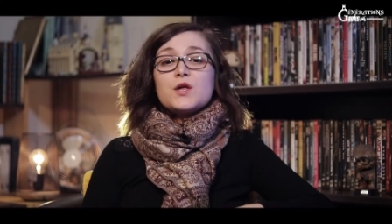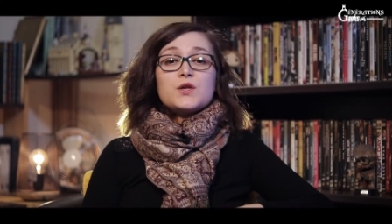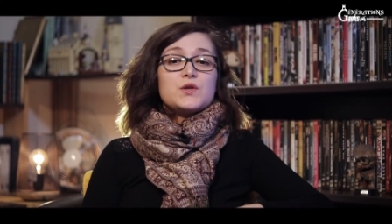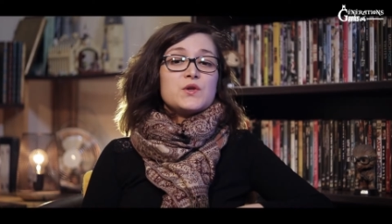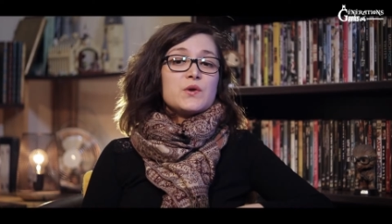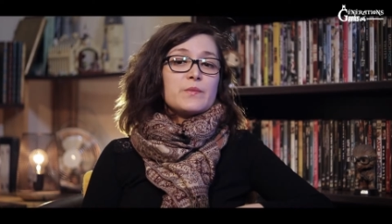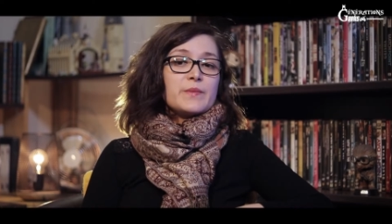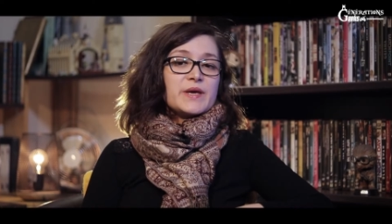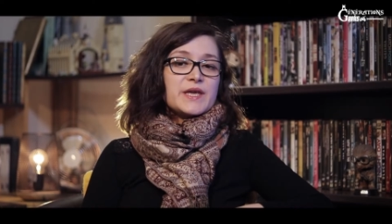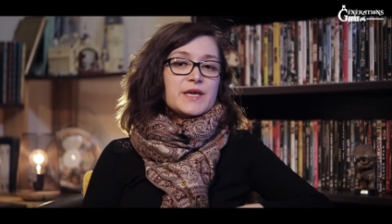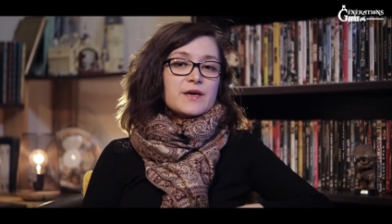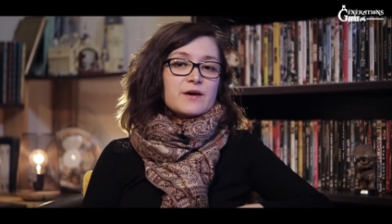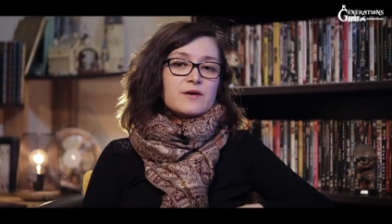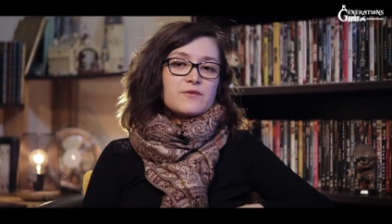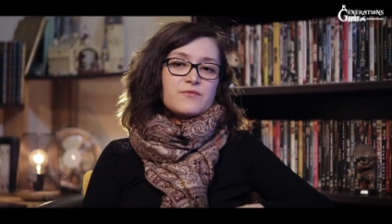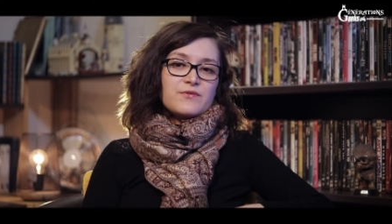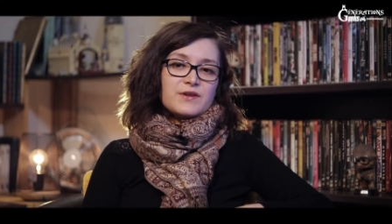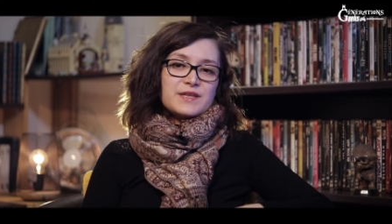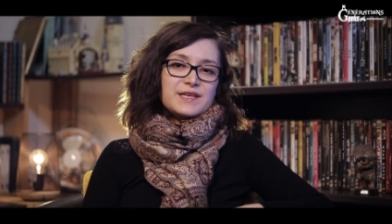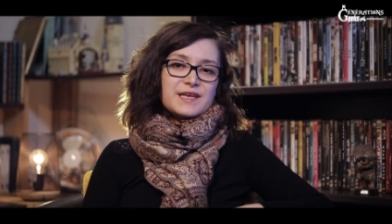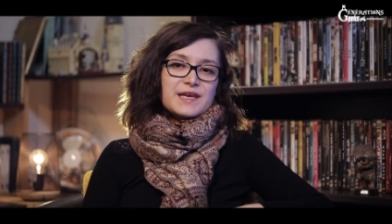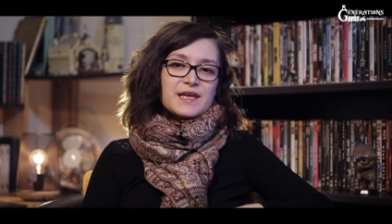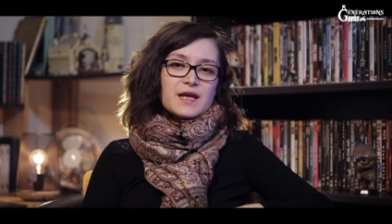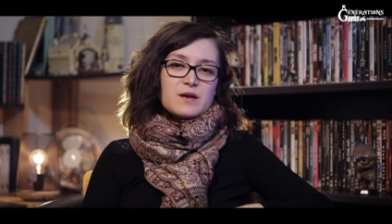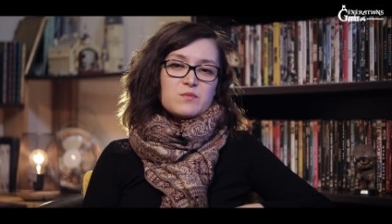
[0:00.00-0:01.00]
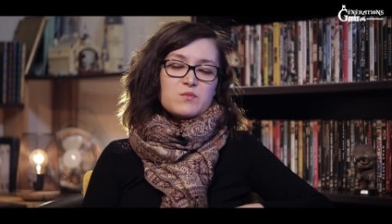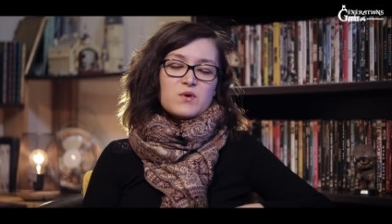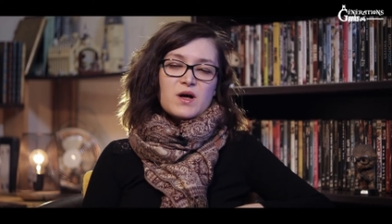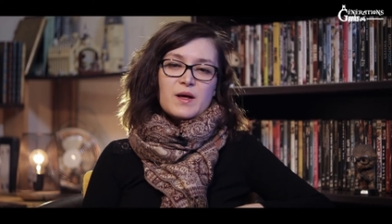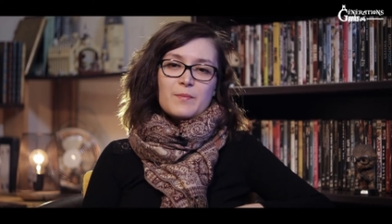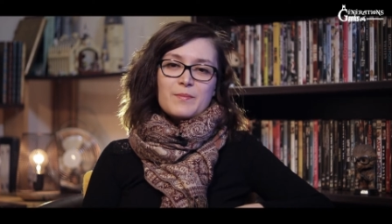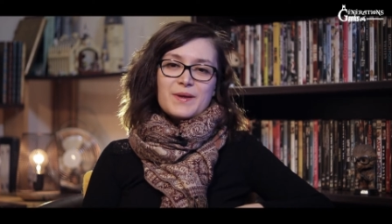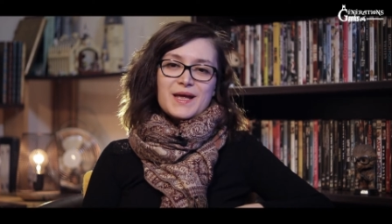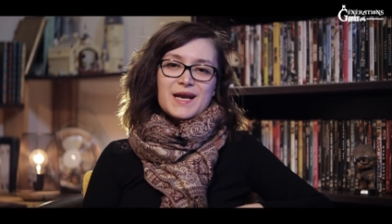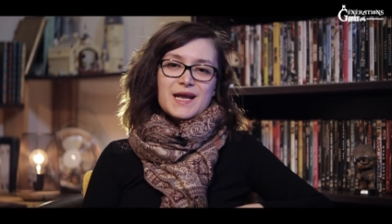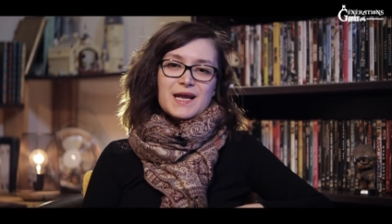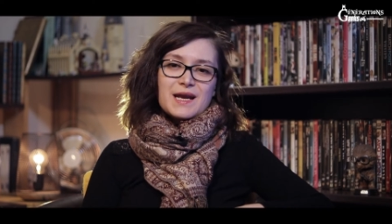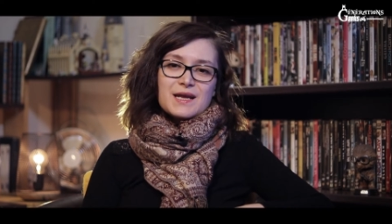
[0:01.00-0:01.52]
Neumeyer fait également
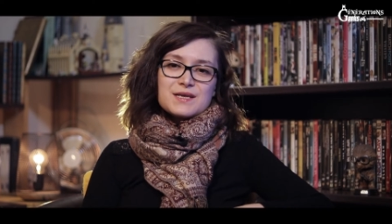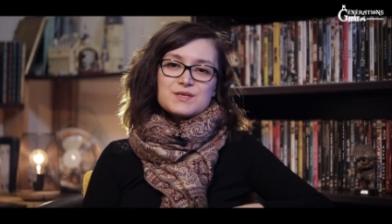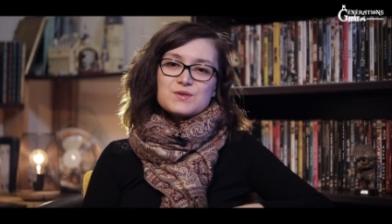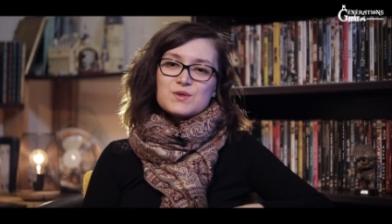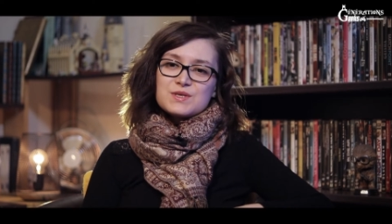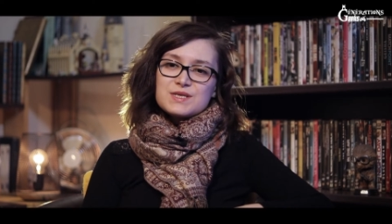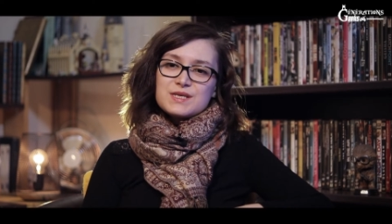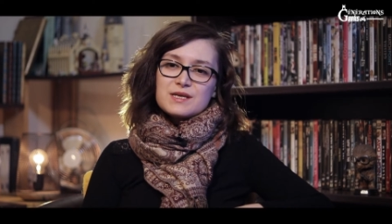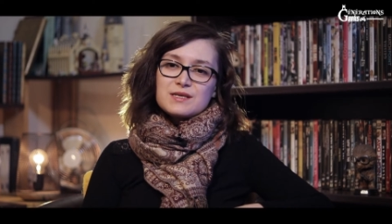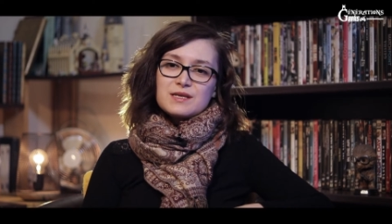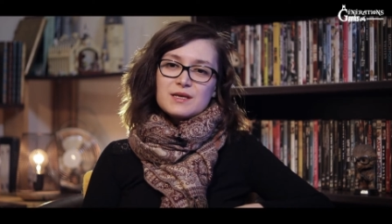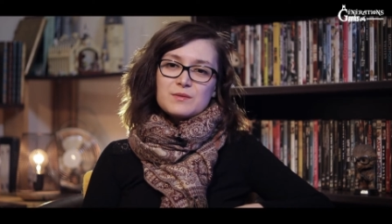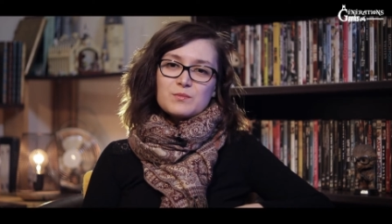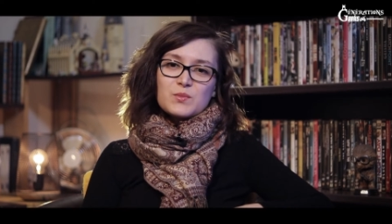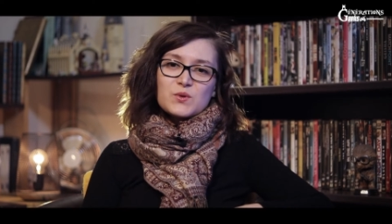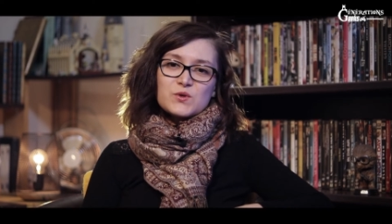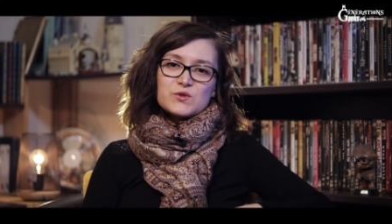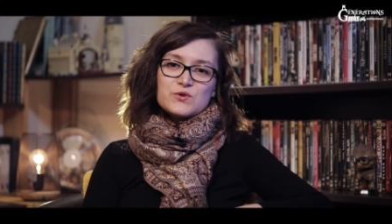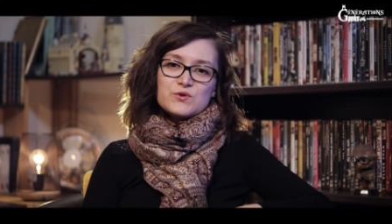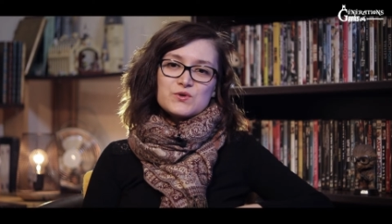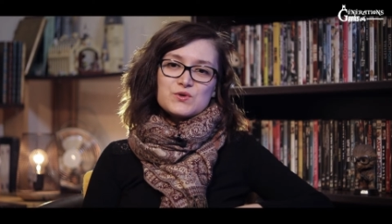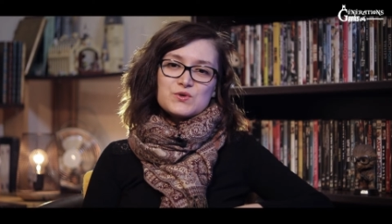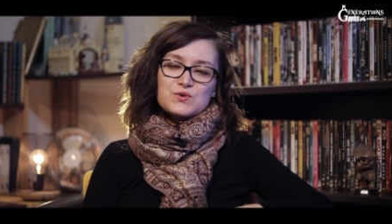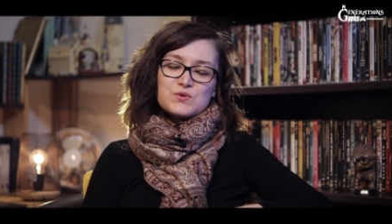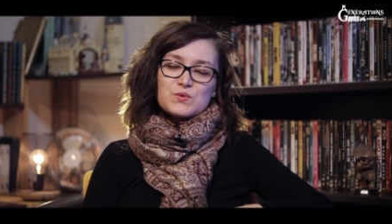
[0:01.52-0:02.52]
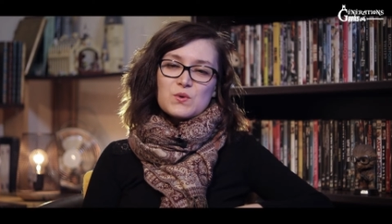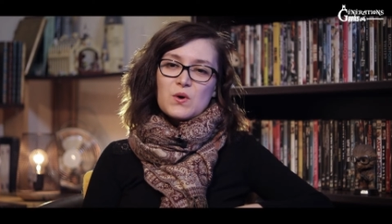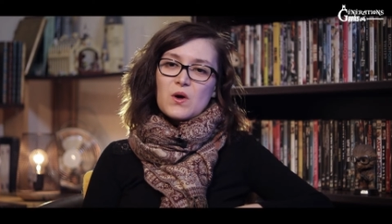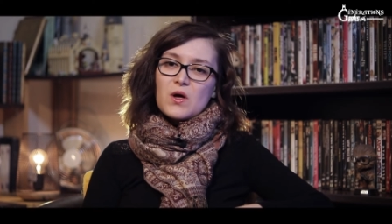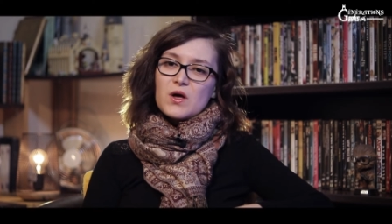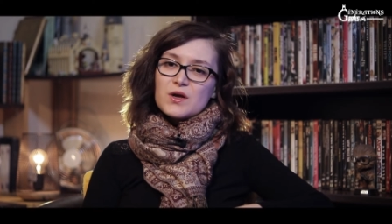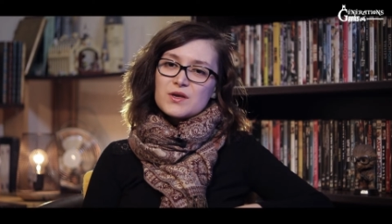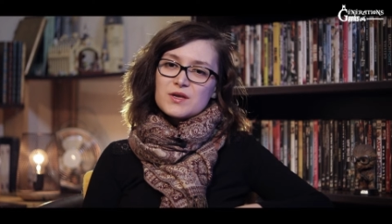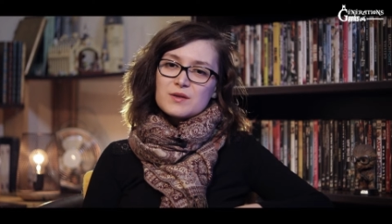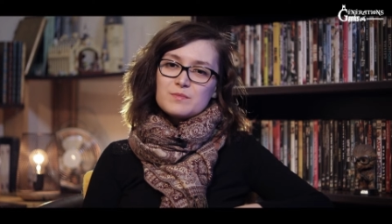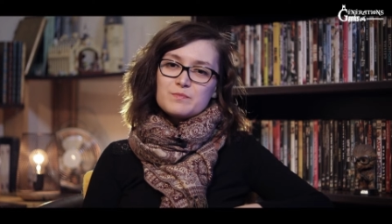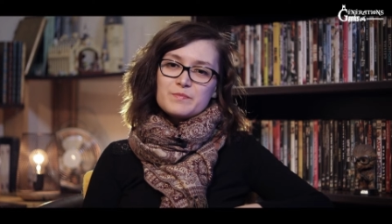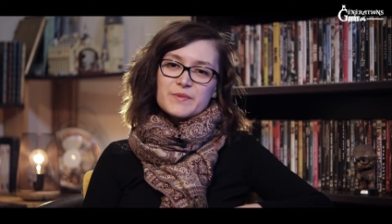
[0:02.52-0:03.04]
appel à la société de production
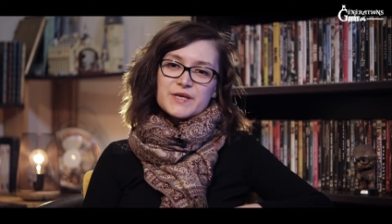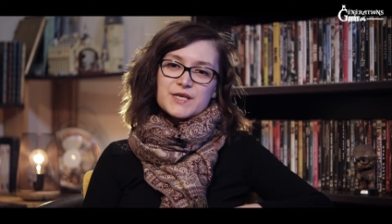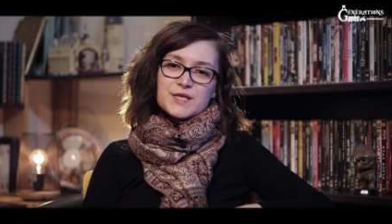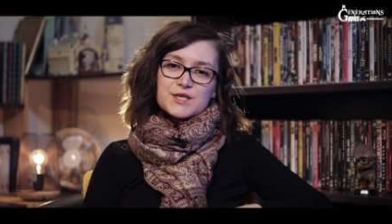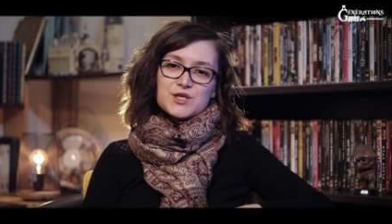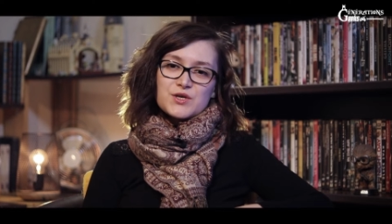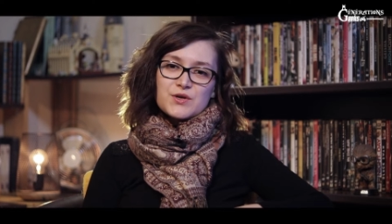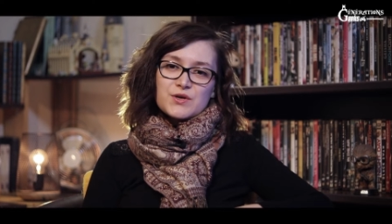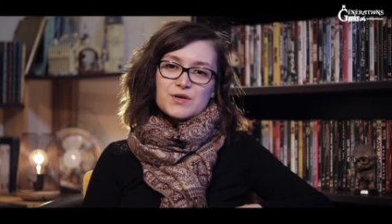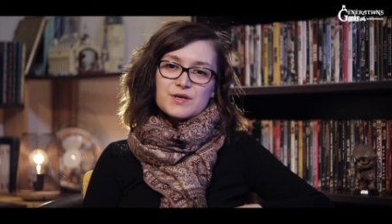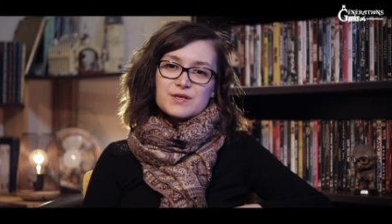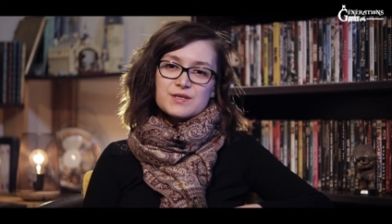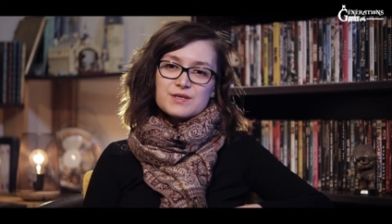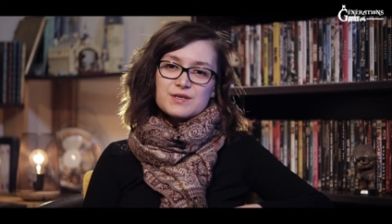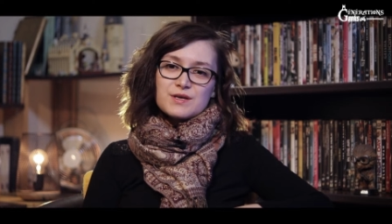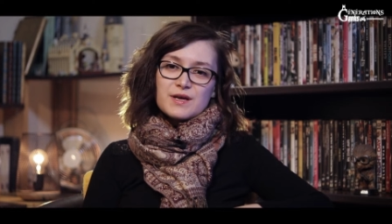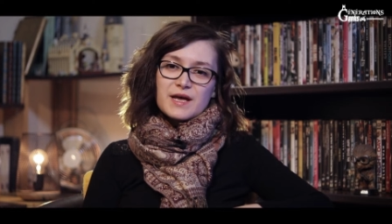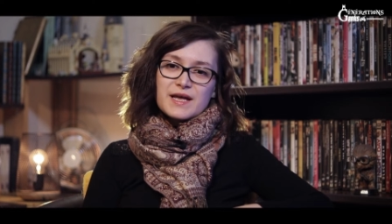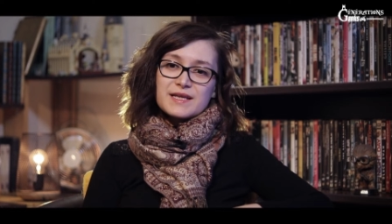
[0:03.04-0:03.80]
Orion Pictures,